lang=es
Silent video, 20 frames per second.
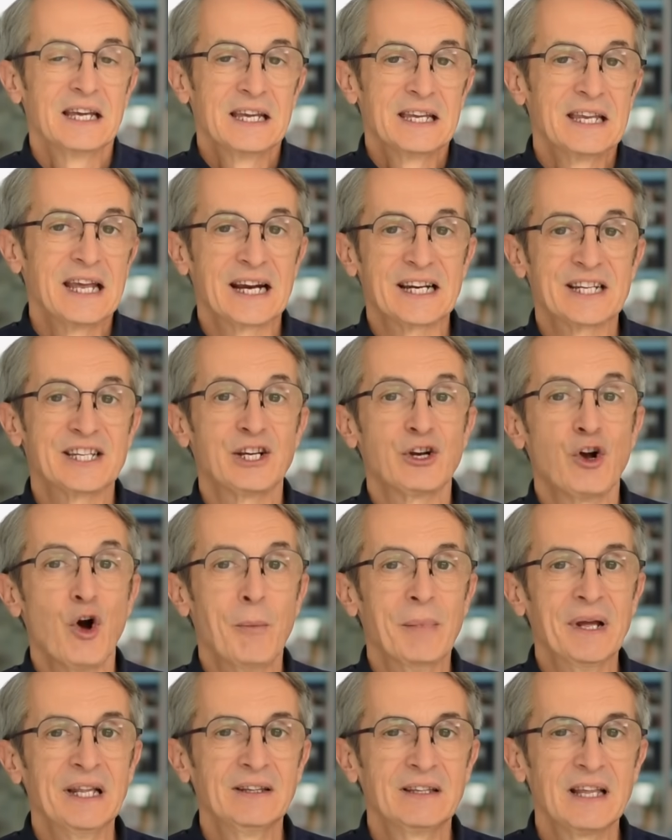Ya que si
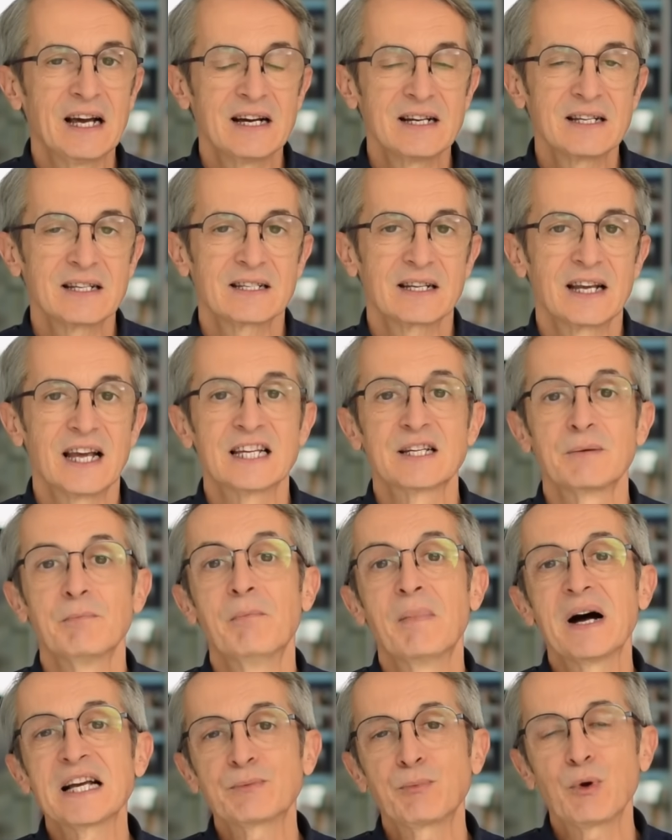comentas es
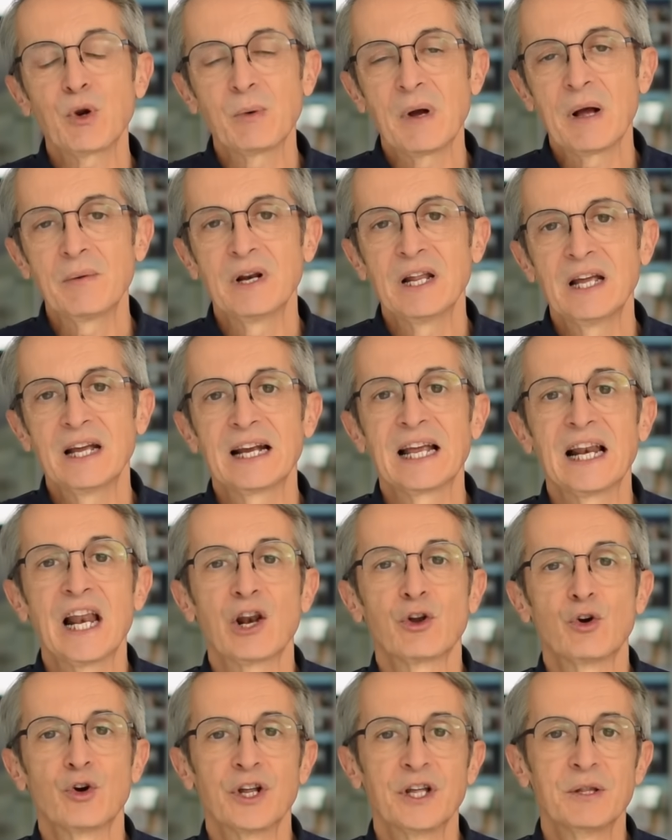más probable que el
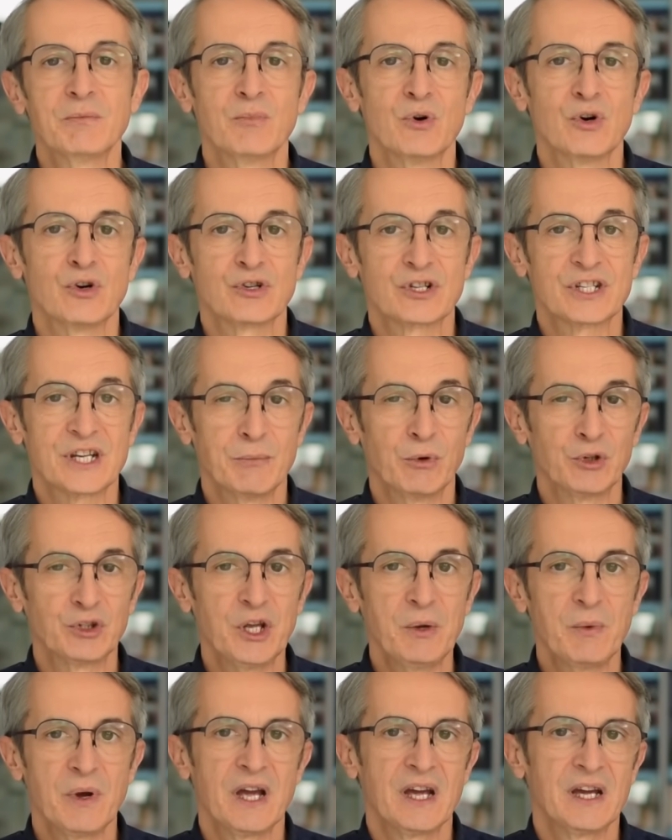algoritmo se
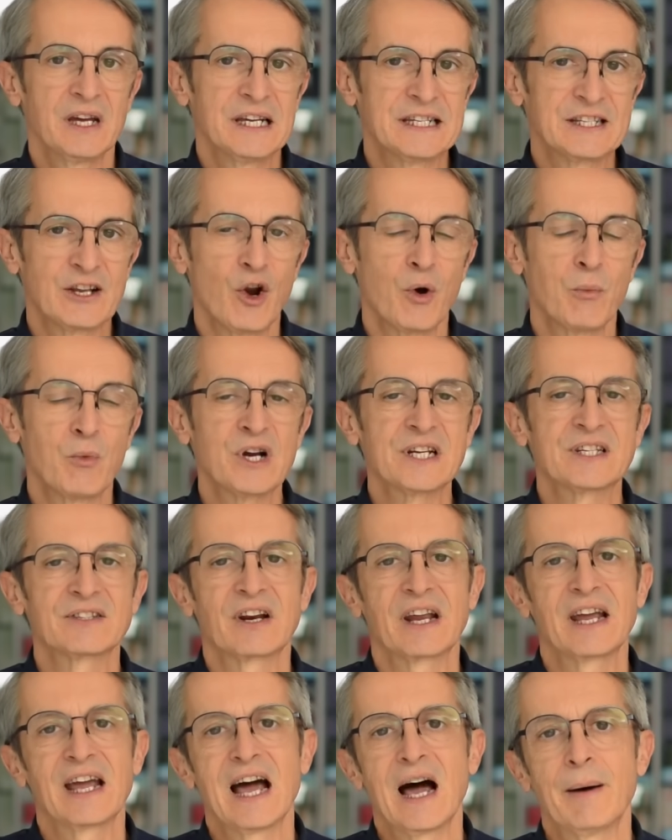motive y se lo
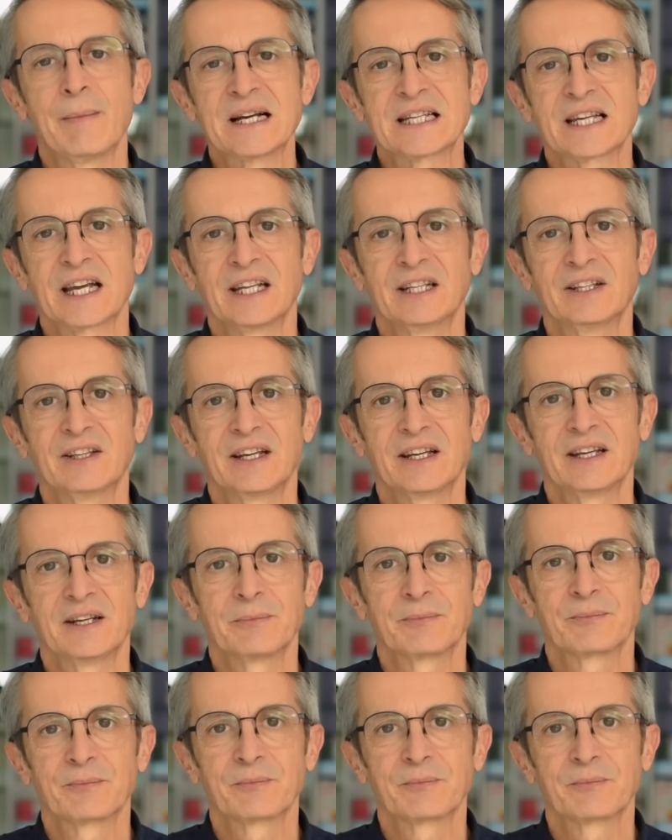muestre a más gente.